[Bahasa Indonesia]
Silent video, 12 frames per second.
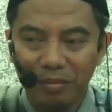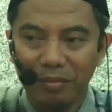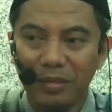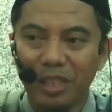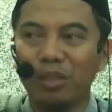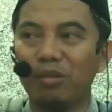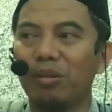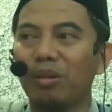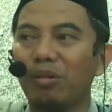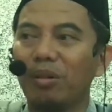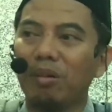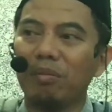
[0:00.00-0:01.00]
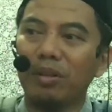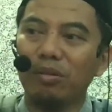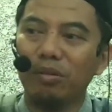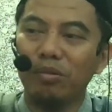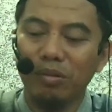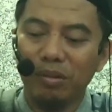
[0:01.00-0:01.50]
Itu kalau ulama
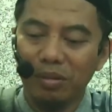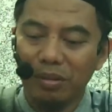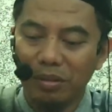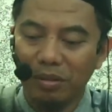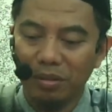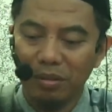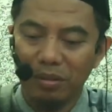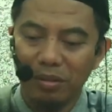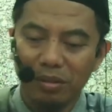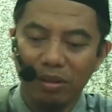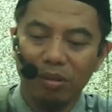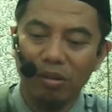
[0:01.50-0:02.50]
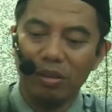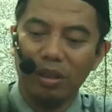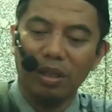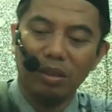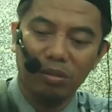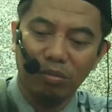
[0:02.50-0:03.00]
dulu. Kalau
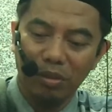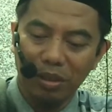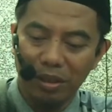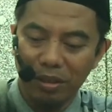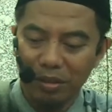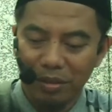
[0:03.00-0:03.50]
sekarang semuanya